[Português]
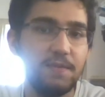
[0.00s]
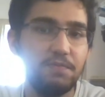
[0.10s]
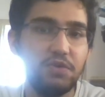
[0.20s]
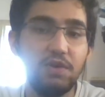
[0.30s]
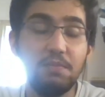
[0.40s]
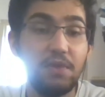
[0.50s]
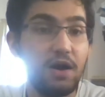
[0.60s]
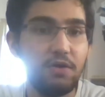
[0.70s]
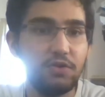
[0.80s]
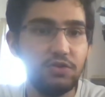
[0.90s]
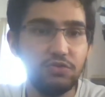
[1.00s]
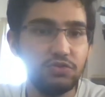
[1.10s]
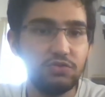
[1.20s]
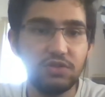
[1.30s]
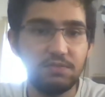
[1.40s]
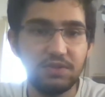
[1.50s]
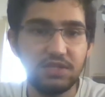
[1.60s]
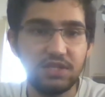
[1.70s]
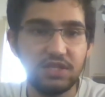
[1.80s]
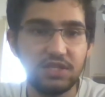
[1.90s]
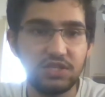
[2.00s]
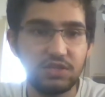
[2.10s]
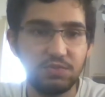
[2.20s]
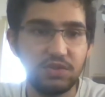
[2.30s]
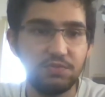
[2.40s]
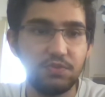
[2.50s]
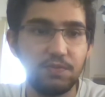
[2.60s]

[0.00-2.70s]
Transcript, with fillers: não é mau, eu não sou contra parcerias. Por exemplo,